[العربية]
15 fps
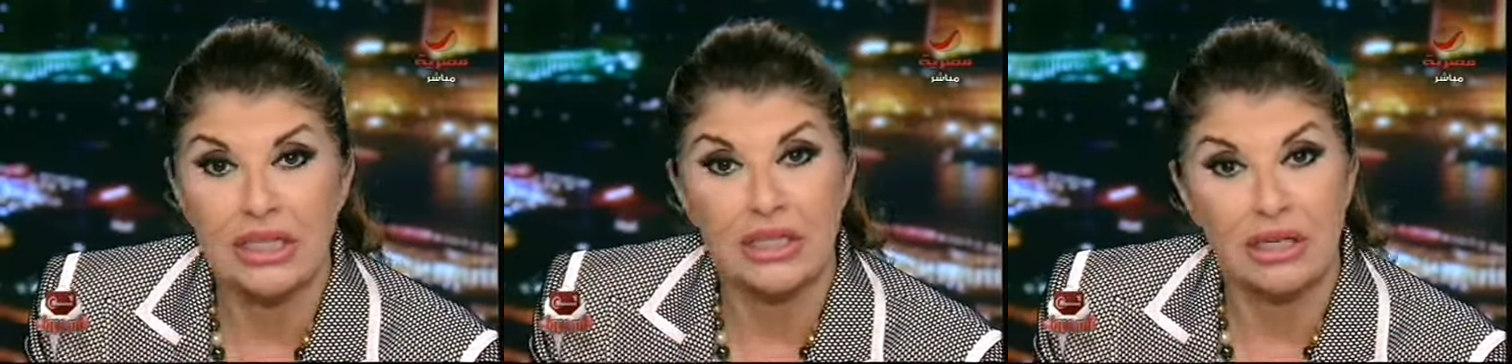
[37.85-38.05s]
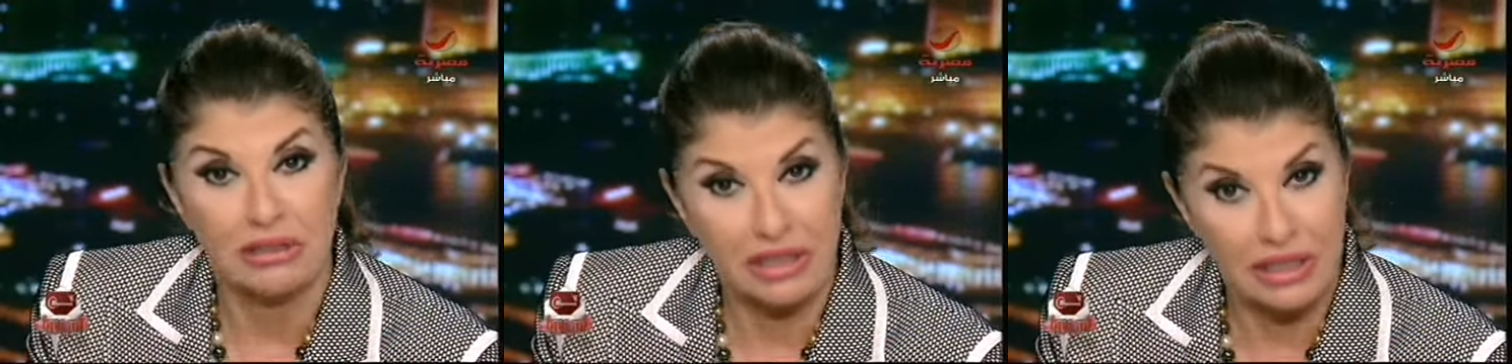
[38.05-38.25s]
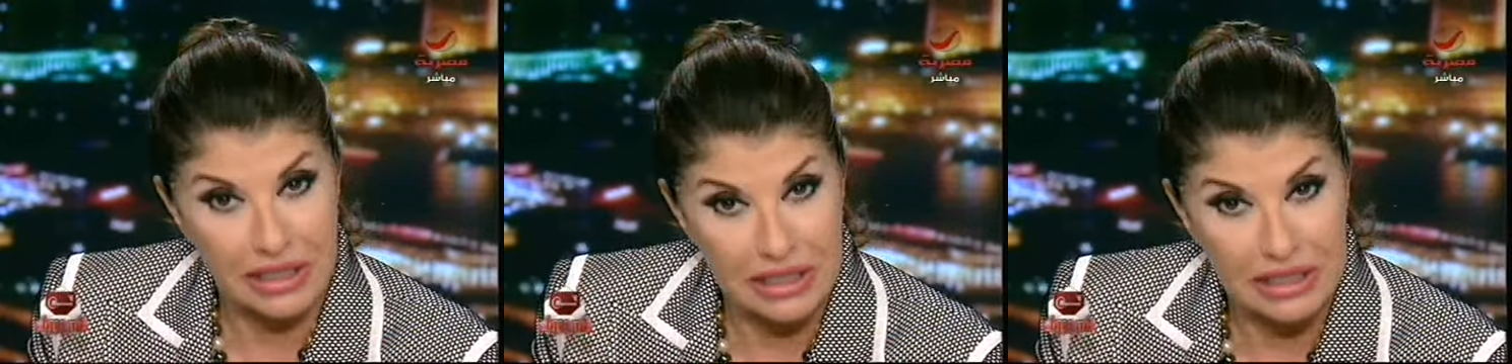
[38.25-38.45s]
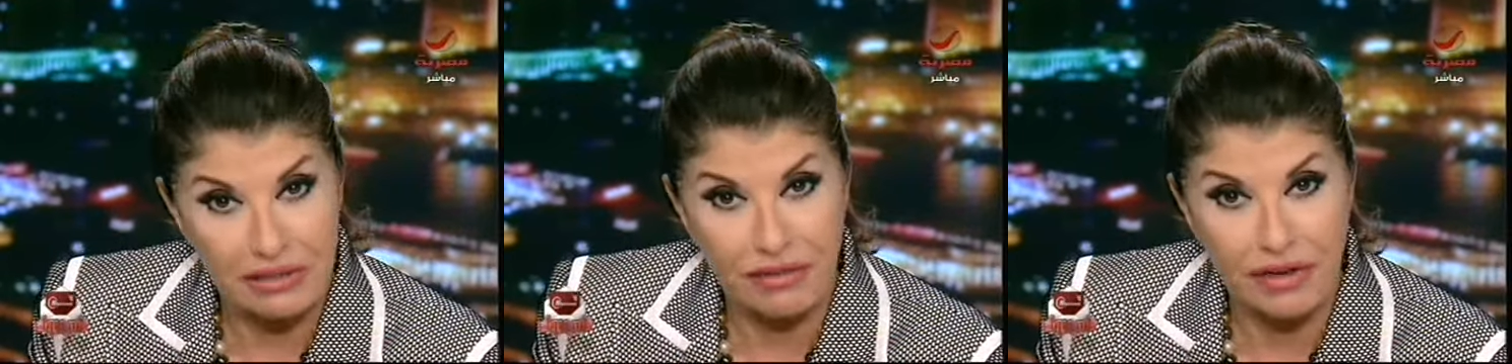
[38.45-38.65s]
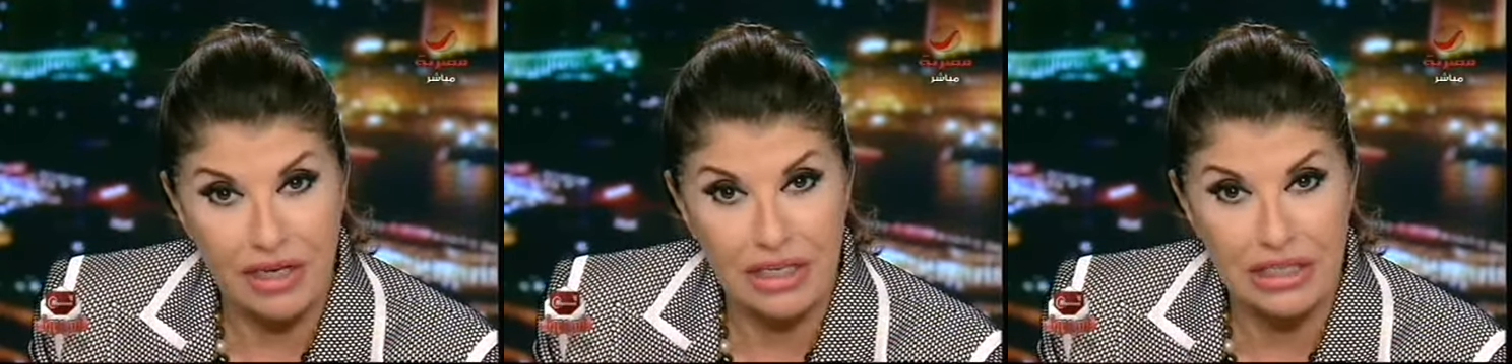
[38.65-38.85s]
يا ترى كده
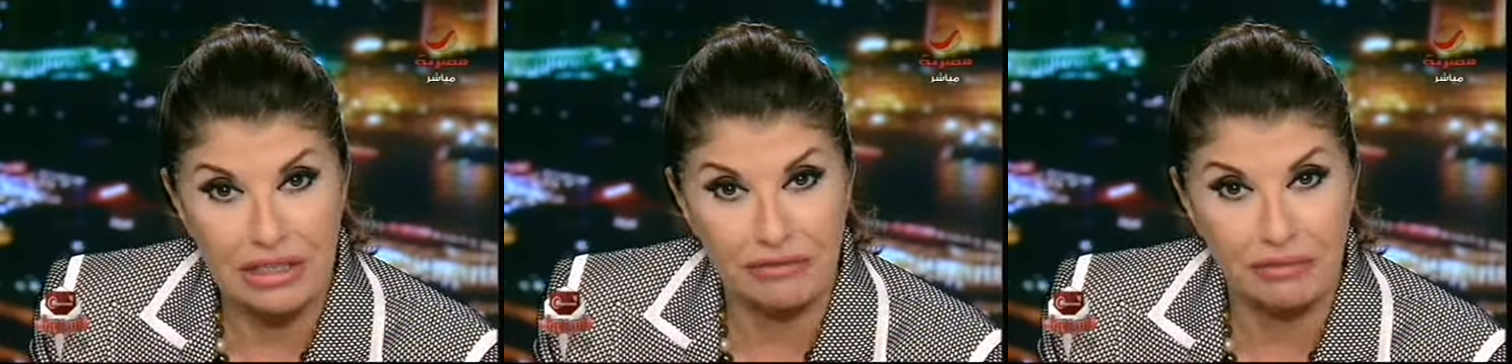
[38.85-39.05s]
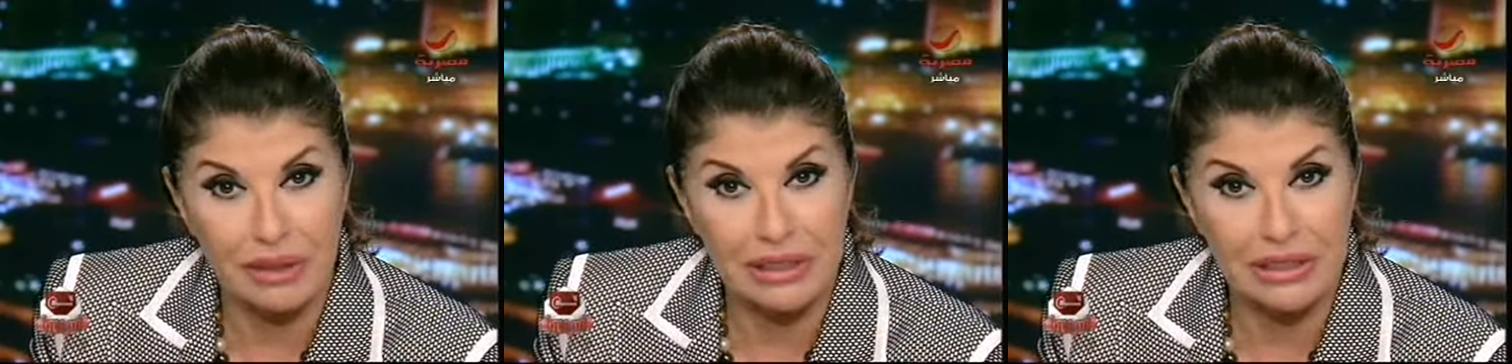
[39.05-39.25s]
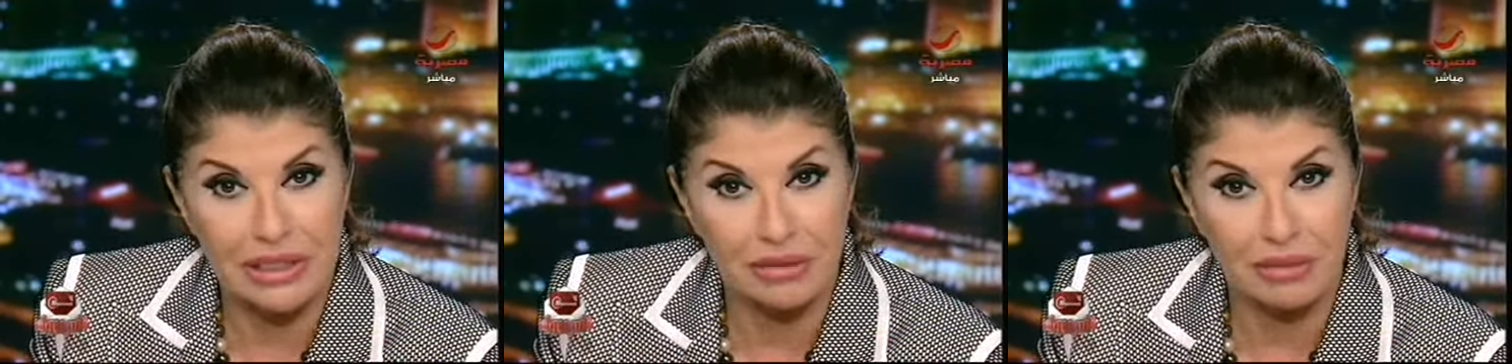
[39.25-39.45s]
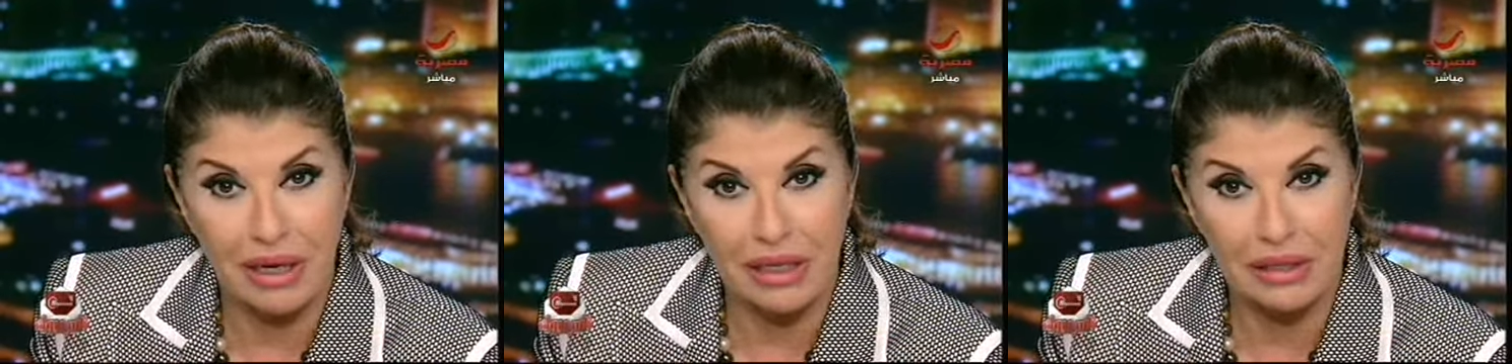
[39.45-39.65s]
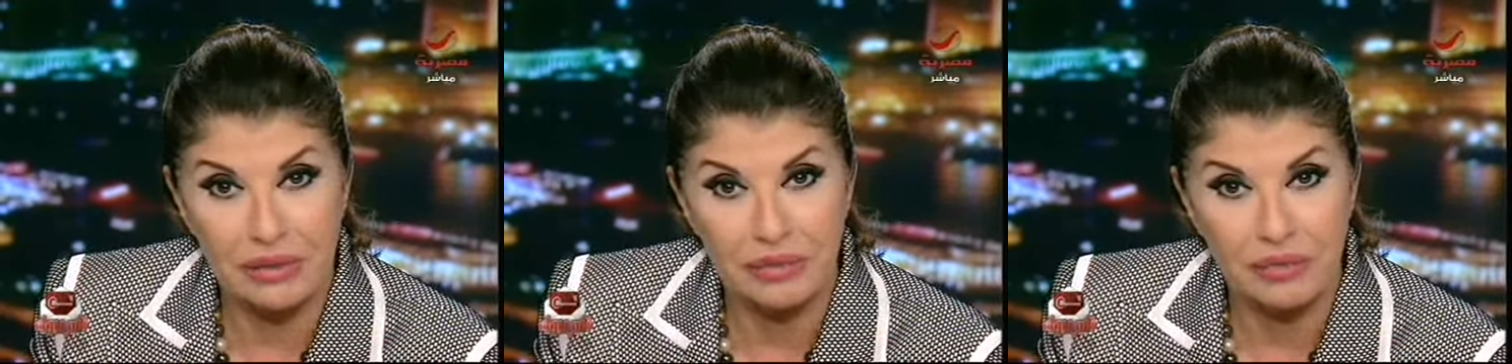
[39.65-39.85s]
فكرنا في مية
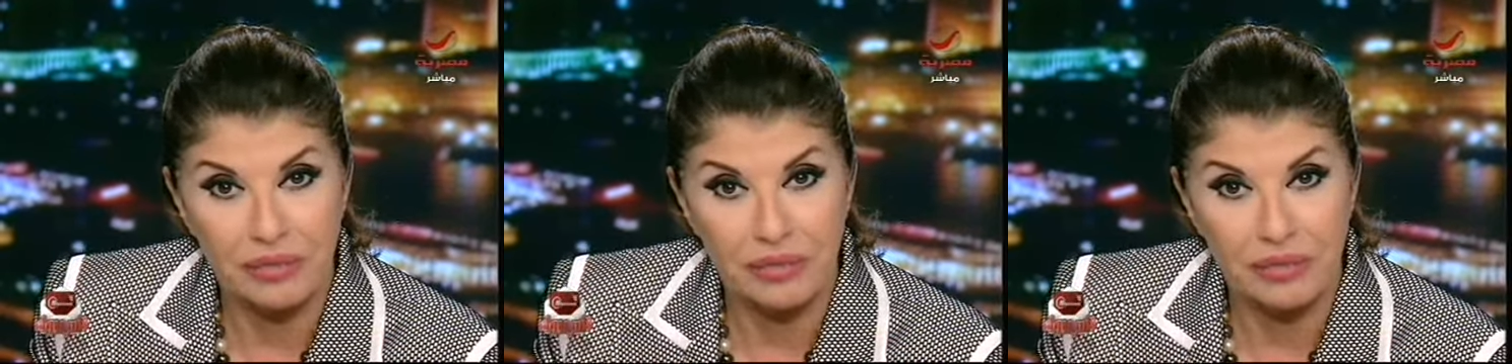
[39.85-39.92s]
البحر